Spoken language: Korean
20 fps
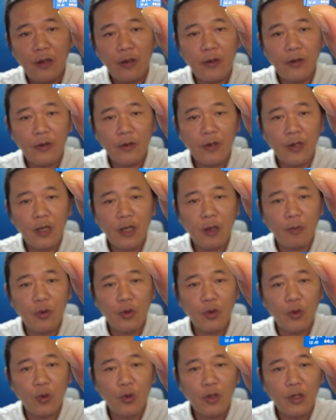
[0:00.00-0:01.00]
이렇게
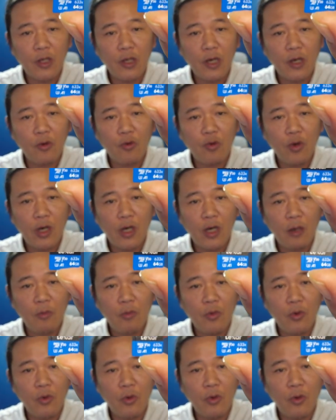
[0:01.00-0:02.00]
뭐 용량과
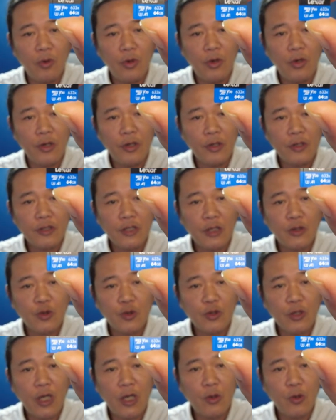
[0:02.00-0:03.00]
뭐
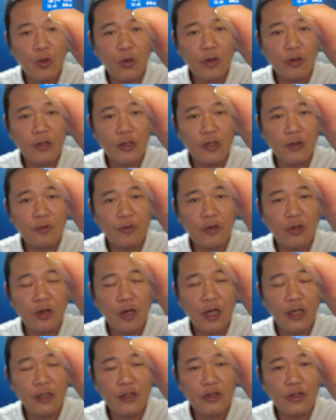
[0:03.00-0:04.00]
제조사 이런 것들이 좀
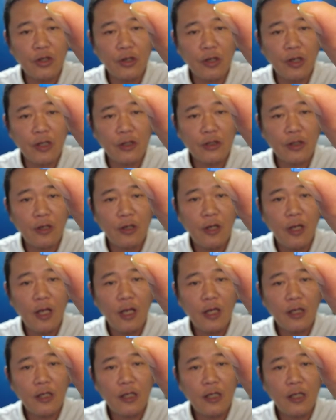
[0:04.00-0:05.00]
들어가 있죠. 그래서
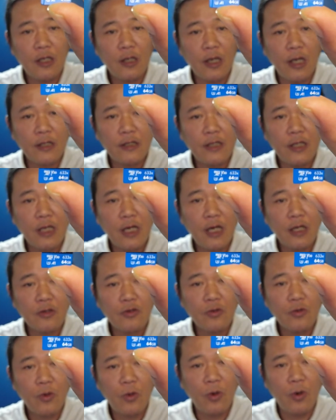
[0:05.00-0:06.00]
이 SD
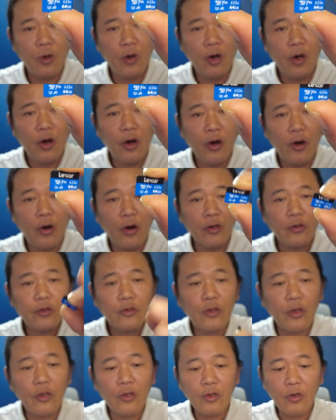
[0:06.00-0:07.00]
카드도
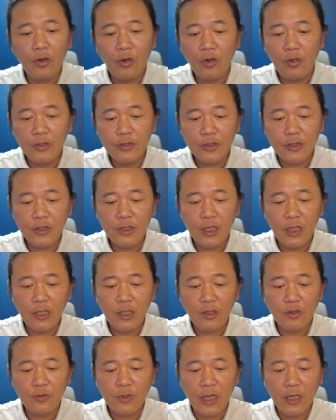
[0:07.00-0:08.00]
어떤 걸 쓰느냐에
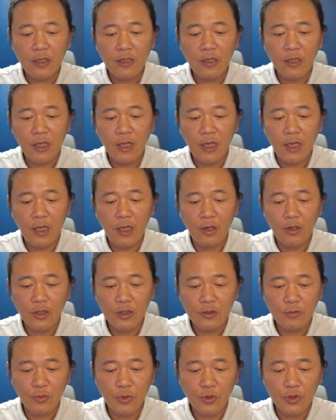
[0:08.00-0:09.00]
따라 좀 다른데
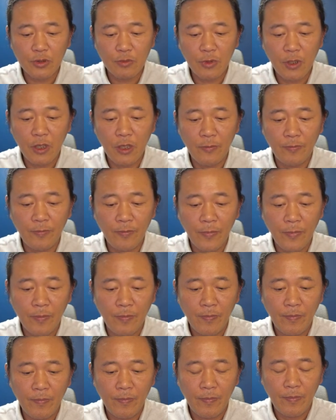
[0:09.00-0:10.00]
여기 좀 보시면
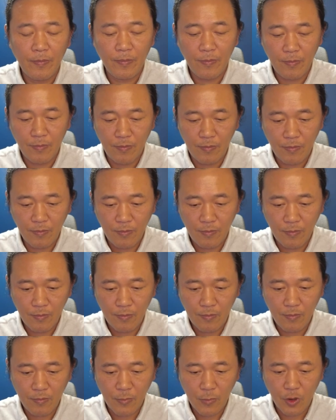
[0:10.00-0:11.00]
음
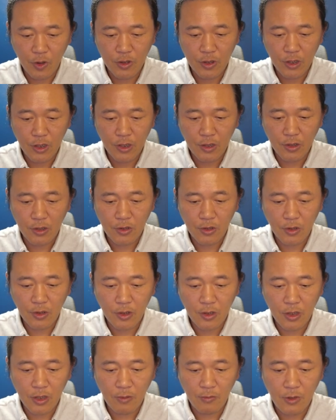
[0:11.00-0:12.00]
어디에 이렇게
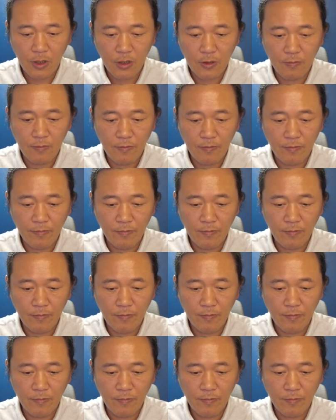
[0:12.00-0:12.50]
적혀 있냐면